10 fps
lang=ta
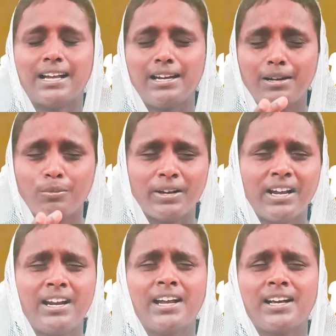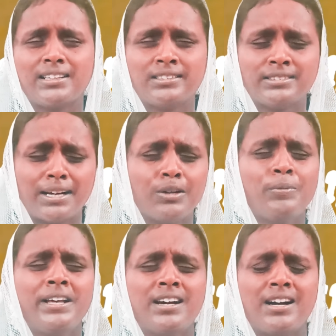நல்ல வேலைகளை கத்த
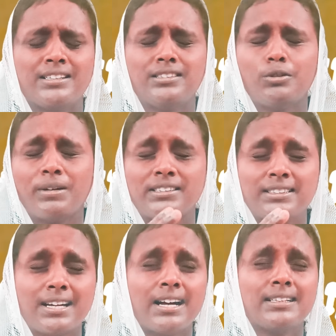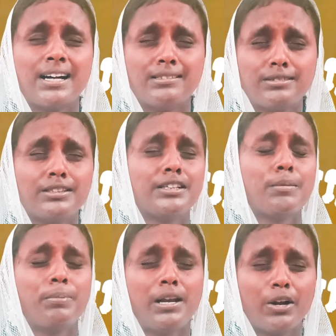தருவீராக திருமணத்துக்காக
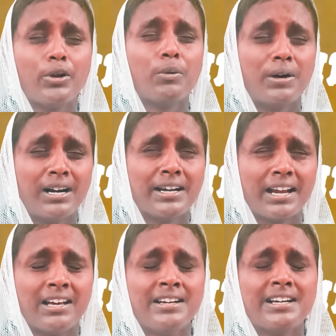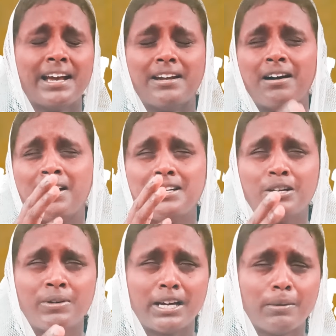காத்திருக்கிற பிள்ளைகளுடைய வாழ்க்கையில் என்
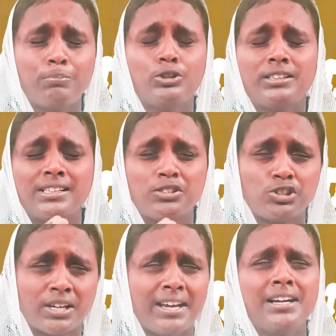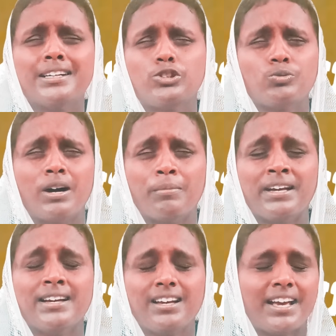ஆண்டவர் அற்புதத்தை செய்யுங்க
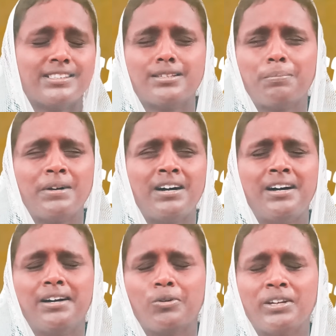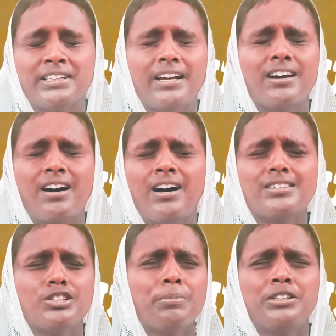சுவாமி எஸ்அப்பா
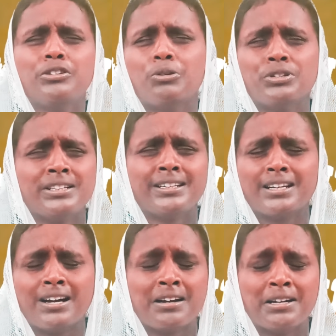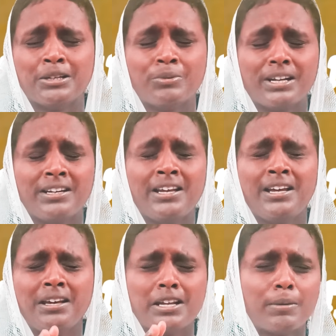குழந்தைக்காக ஜெபித்து கொண்டிருக்கிறாங்க ஆண்டவர்
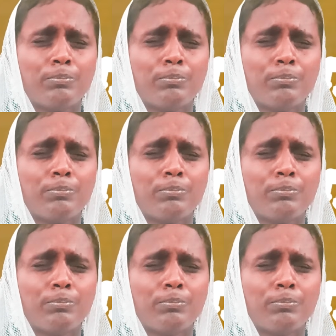நீர்